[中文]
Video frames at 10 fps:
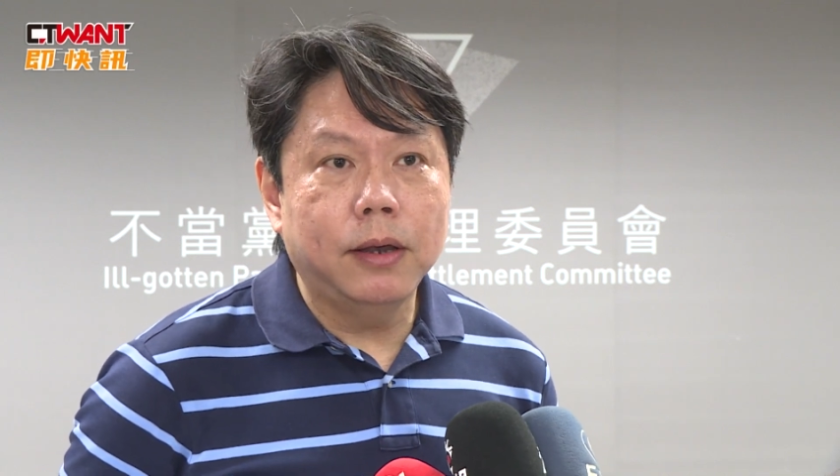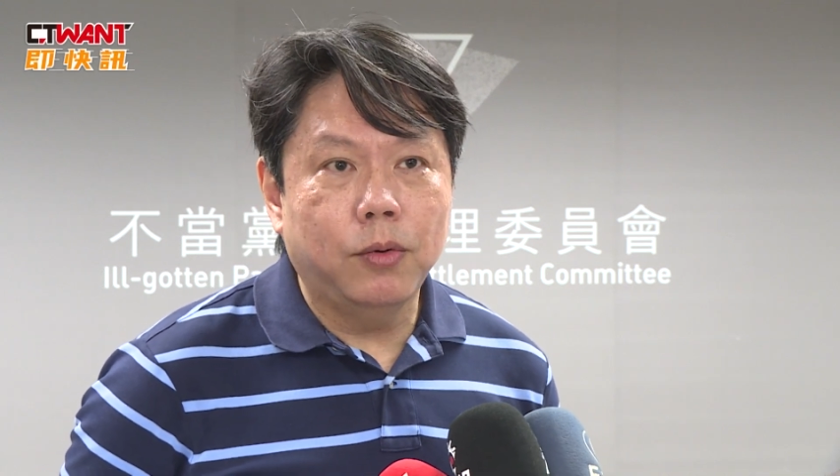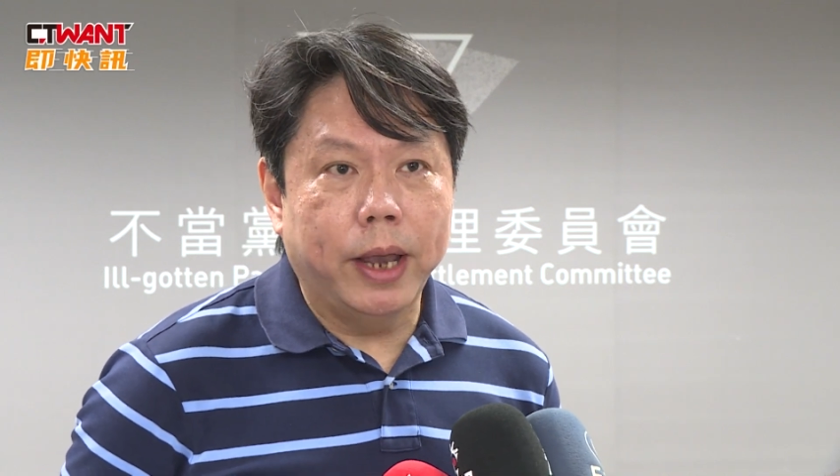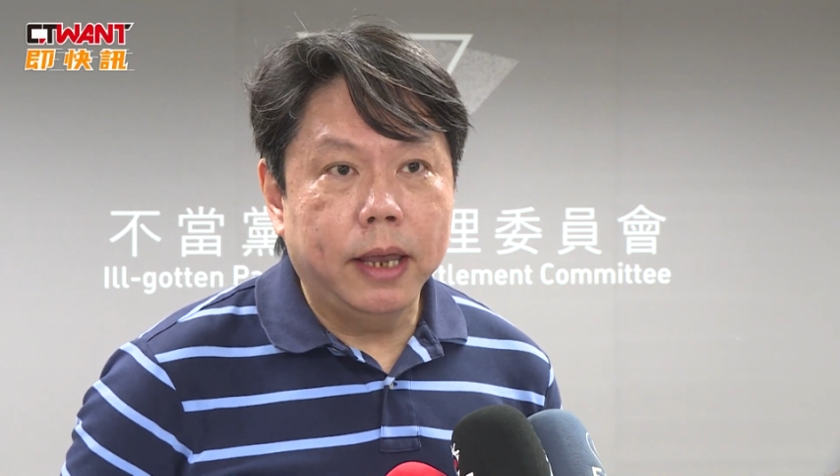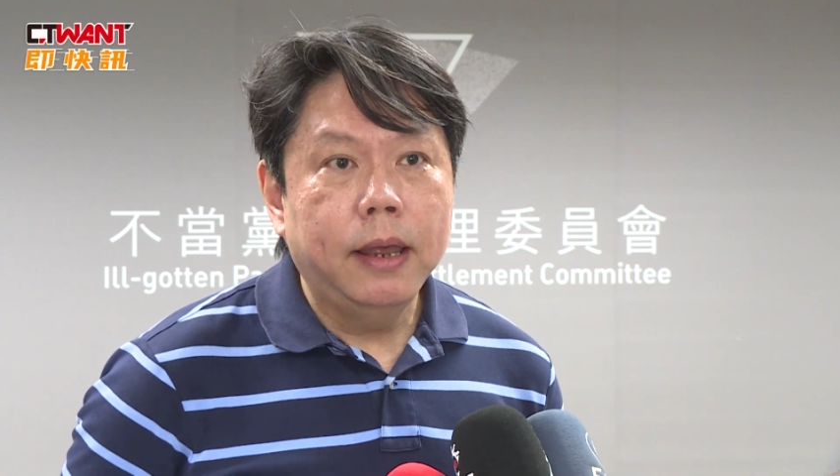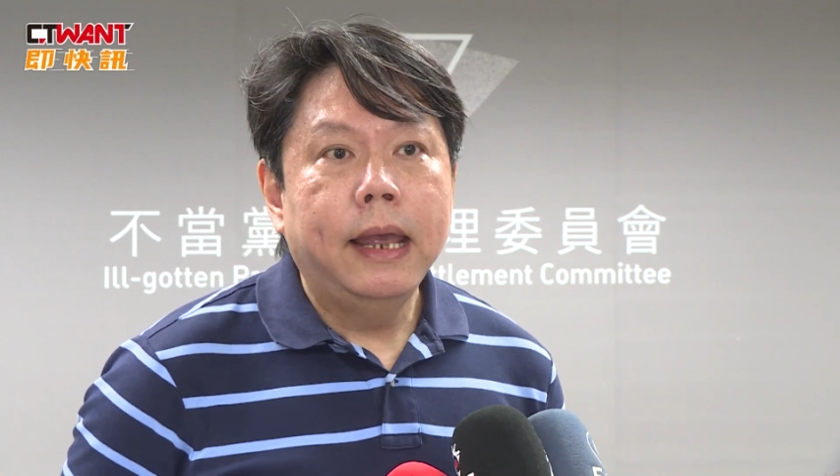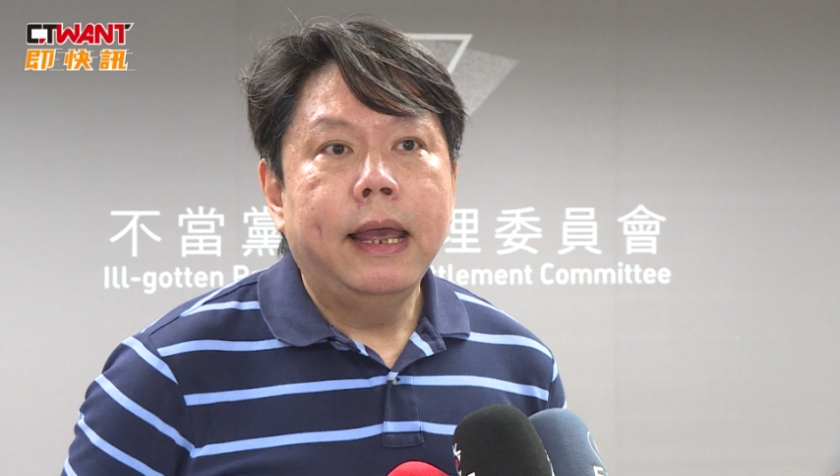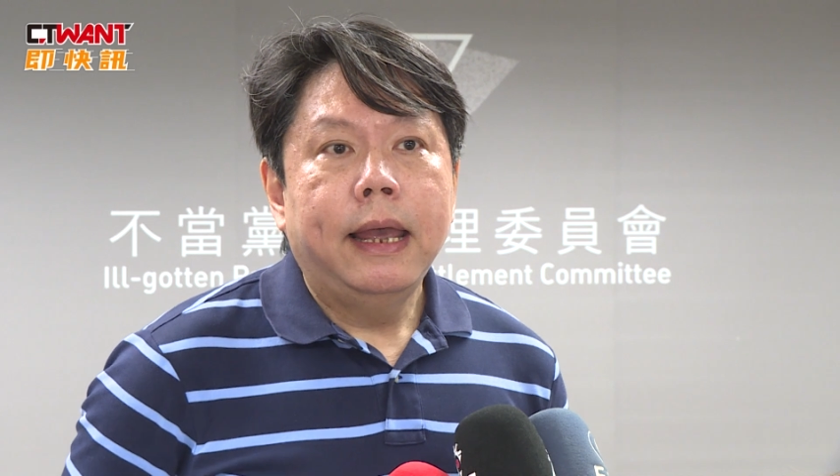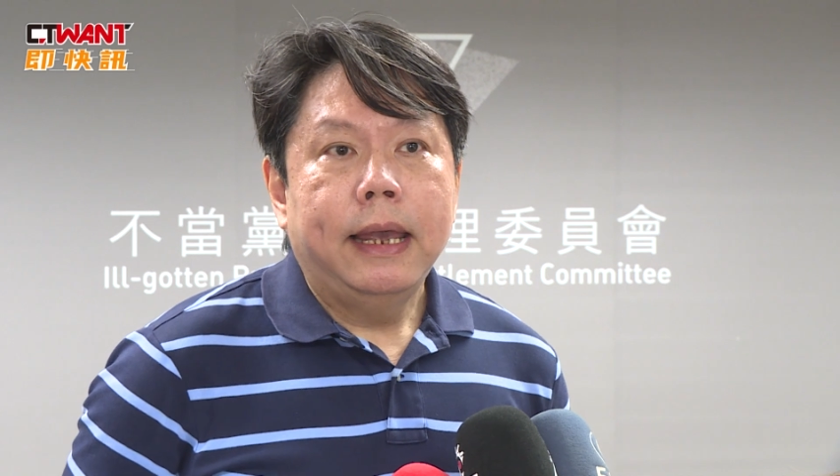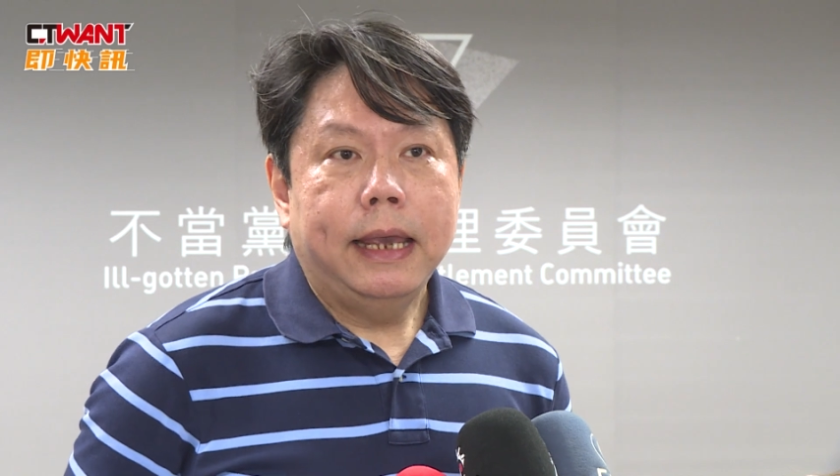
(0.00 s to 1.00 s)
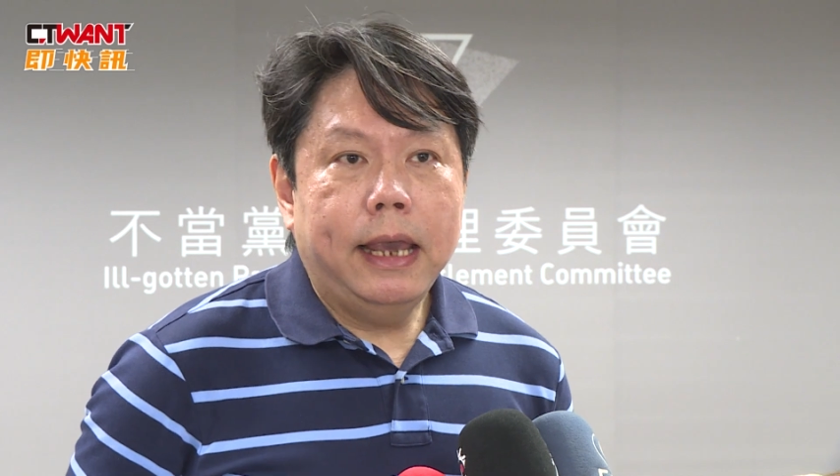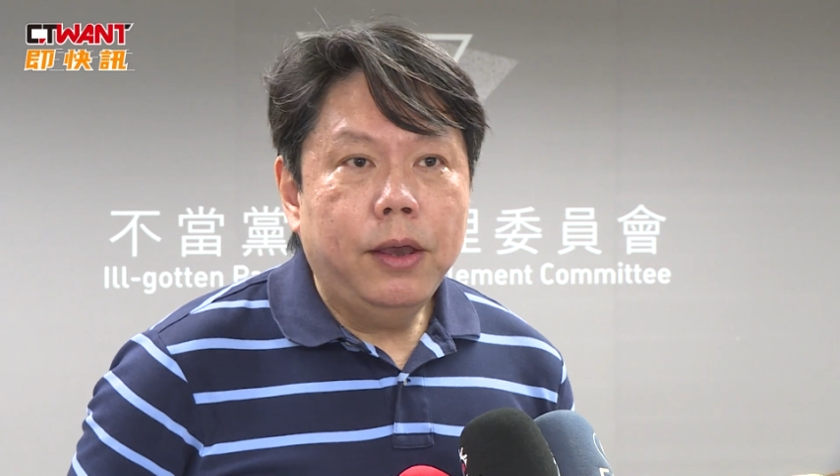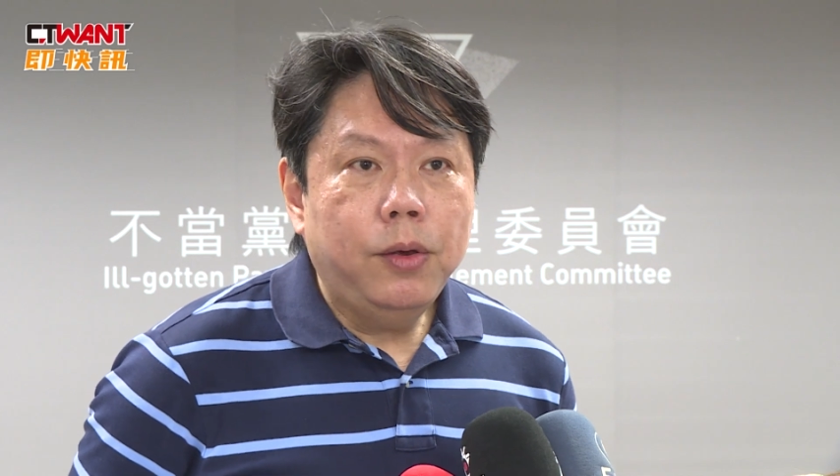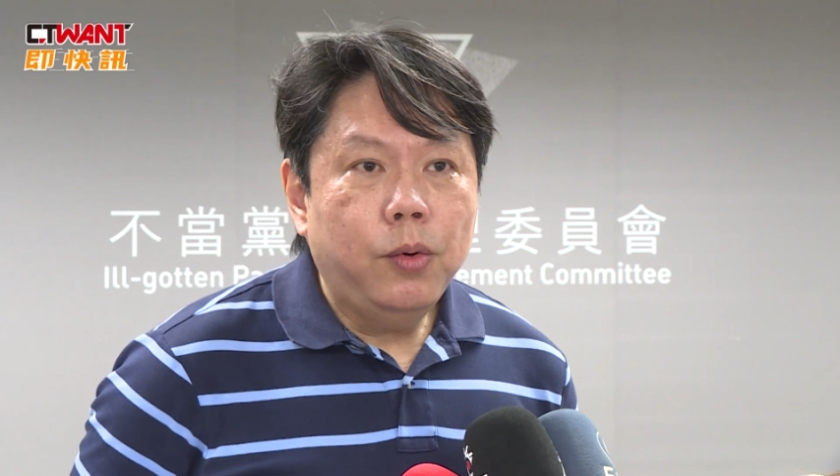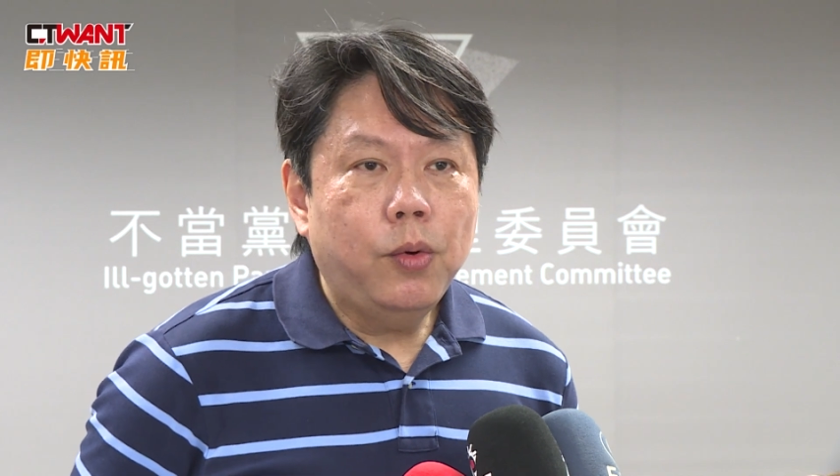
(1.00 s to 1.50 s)
认为，
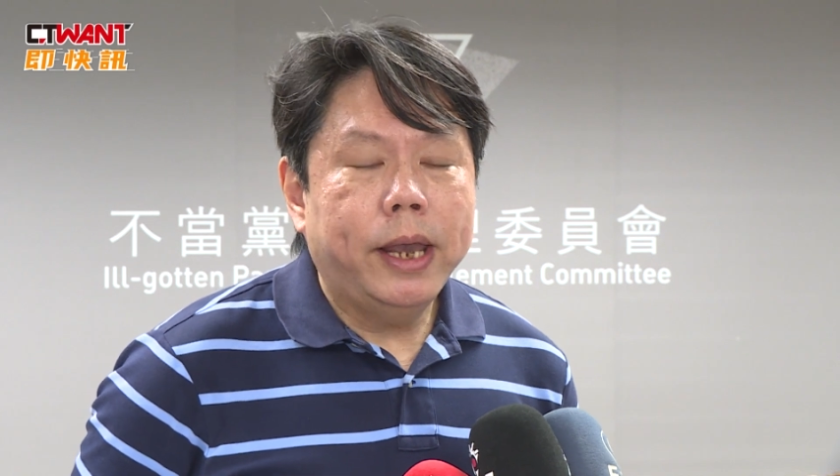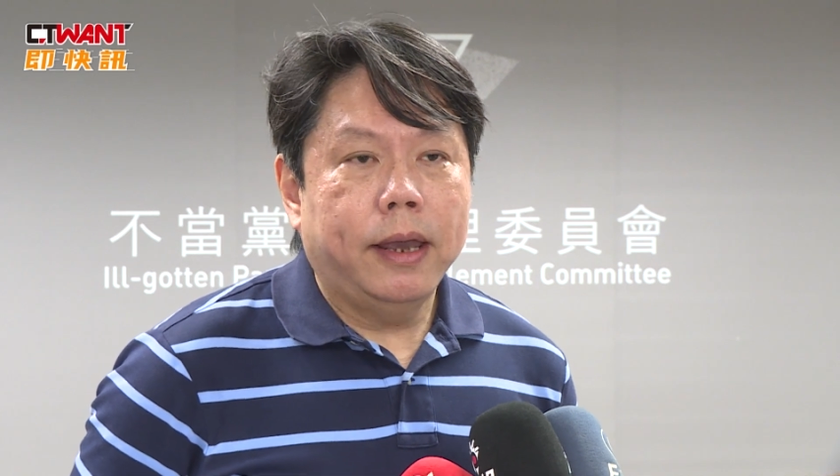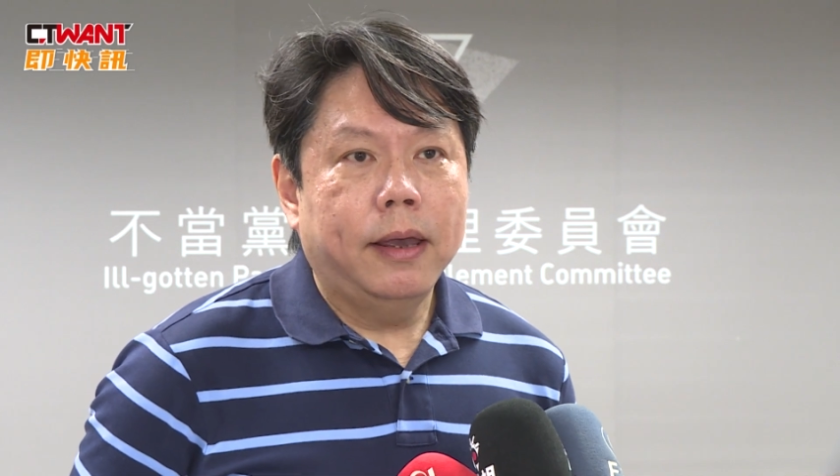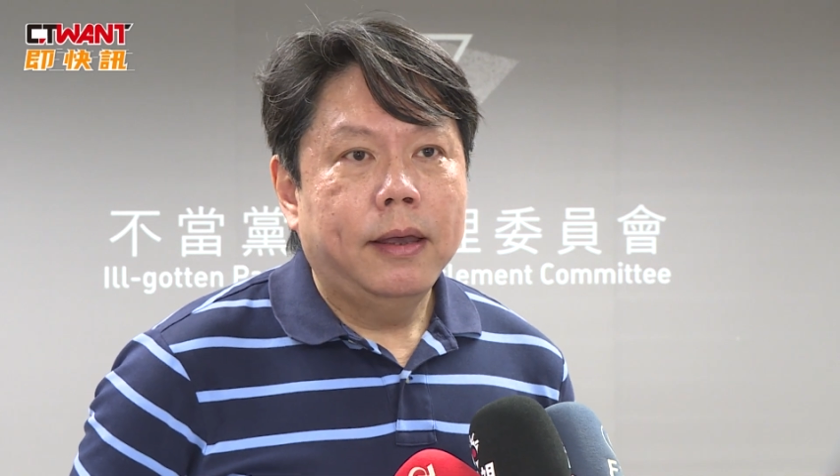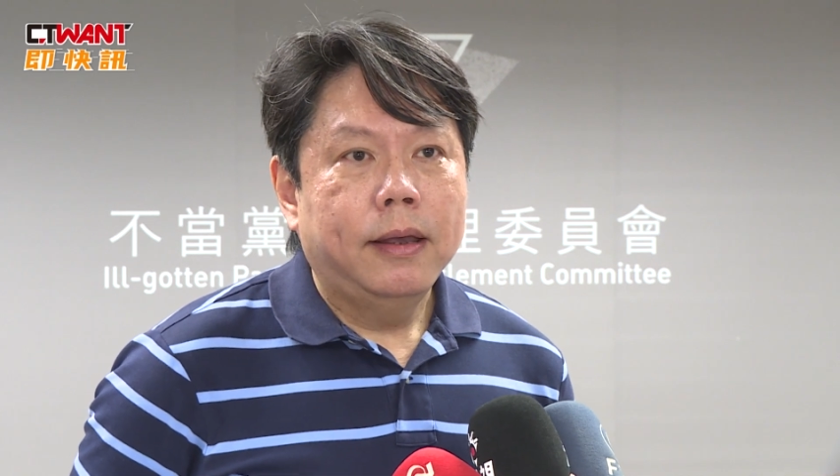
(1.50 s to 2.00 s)
因为